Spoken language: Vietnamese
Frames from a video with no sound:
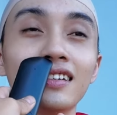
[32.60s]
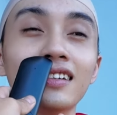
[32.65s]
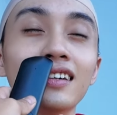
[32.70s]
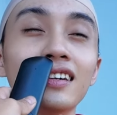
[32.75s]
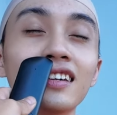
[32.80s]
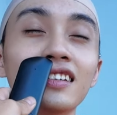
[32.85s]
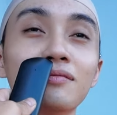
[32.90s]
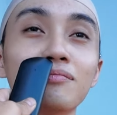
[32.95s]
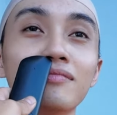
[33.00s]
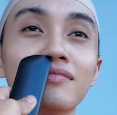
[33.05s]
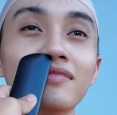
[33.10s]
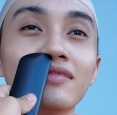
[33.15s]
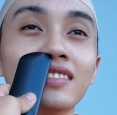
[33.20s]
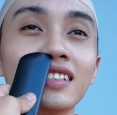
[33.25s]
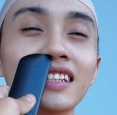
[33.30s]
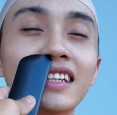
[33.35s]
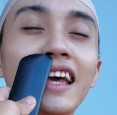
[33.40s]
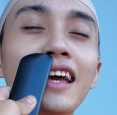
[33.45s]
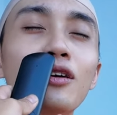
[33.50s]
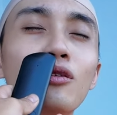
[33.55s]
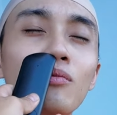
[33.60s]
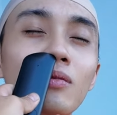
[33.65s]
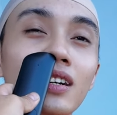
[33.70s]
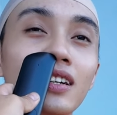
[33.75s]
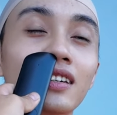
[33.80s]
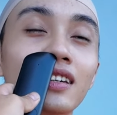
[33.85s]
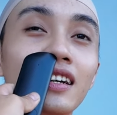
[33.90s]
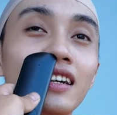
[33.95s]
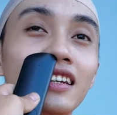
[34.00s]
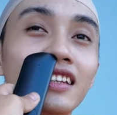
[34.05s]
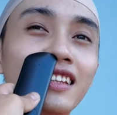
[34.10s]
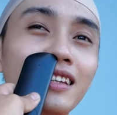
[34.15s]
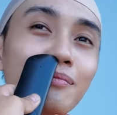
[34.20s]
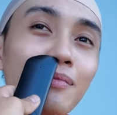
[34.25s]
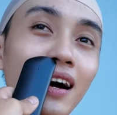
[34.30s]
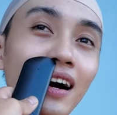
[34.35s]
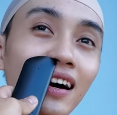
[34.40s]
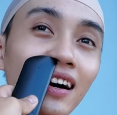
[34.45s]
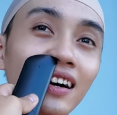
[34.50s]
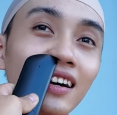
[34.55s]
ờ ờ như thế cũng được
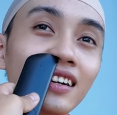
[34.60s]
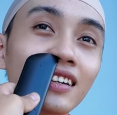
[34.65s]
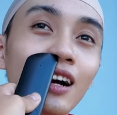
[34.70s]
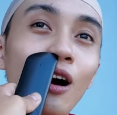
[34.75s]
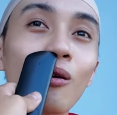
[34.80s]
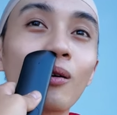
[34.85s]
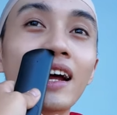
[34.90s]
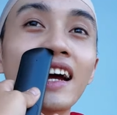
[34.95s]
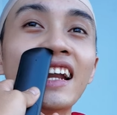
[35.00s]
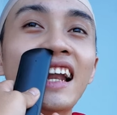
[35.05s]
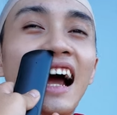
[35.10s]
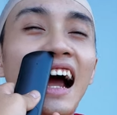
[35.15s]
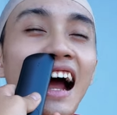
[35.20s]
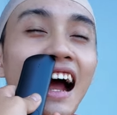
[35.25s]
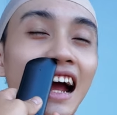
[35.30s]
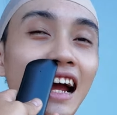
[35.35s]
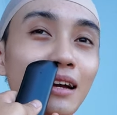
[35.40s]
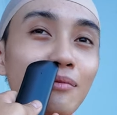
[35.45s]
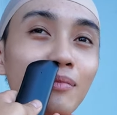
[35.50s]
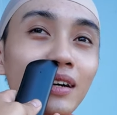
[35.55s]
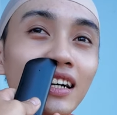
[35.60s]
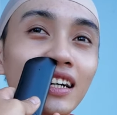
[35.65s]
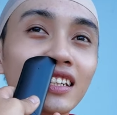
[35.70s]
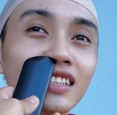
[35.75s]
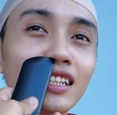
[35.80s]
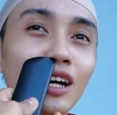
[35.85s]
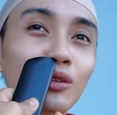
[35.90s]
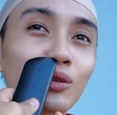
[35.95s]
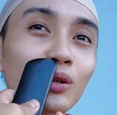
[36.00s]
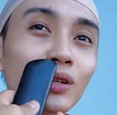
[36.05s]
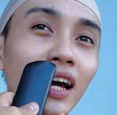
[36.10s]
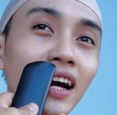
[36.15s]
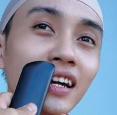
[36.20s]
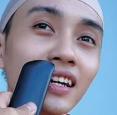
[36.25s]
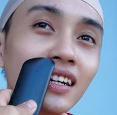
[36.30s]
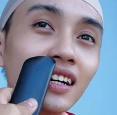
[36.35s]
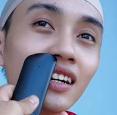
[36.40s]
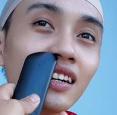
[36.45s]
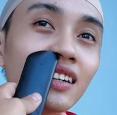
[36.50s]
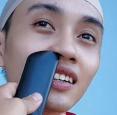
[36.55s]
nhưng mà cậu đây là ai mà sao tôi
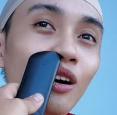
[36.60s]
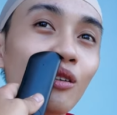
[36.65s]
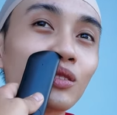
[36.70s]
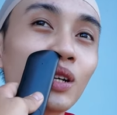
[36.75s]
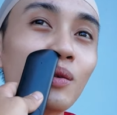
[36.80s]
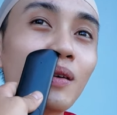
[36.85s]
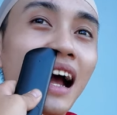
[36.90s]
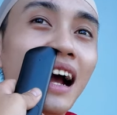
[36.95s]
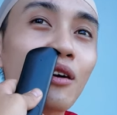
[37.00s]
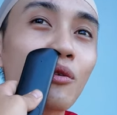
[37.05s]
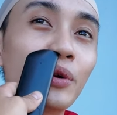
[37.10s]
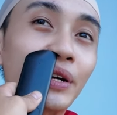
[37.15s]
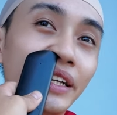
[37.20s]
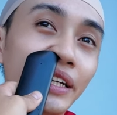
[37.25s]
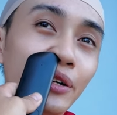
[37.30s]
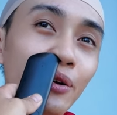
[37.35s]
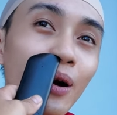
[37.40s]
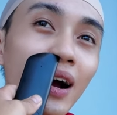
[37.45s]
thấy ờ, cậu giống ác quỷ